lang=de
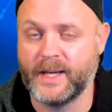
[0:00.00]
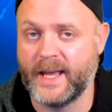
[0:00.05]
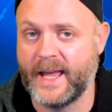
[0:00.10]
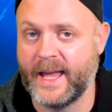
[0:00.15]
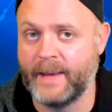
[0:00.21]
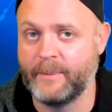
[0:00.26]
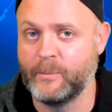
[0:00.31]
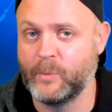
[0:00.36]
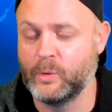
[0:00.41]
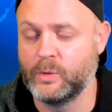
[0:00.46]

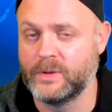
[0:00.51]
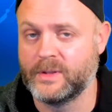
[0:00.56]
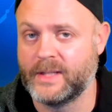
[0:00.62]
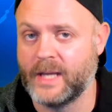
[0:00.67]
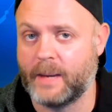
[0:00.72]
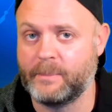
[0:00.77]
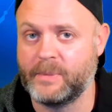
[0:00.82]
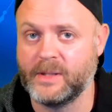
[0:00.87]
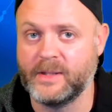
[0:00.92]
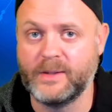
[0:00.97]

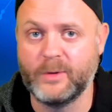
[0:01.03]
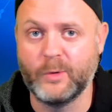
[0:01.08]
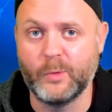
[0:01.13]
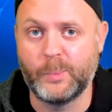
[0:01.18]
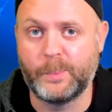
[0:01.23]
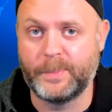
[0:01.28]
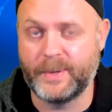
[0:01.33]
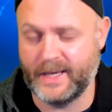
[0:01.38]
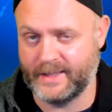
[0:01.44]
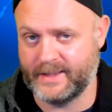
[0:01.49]
MW
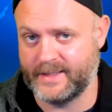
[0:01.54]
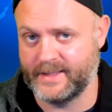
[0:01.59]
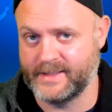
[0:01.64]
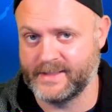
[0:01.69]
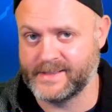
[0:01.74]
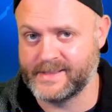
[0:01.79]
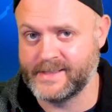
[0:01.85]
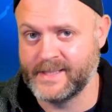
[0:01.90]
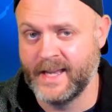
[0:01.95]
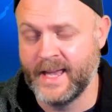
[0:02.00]

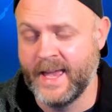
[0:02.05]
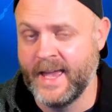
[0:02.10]
Patterns.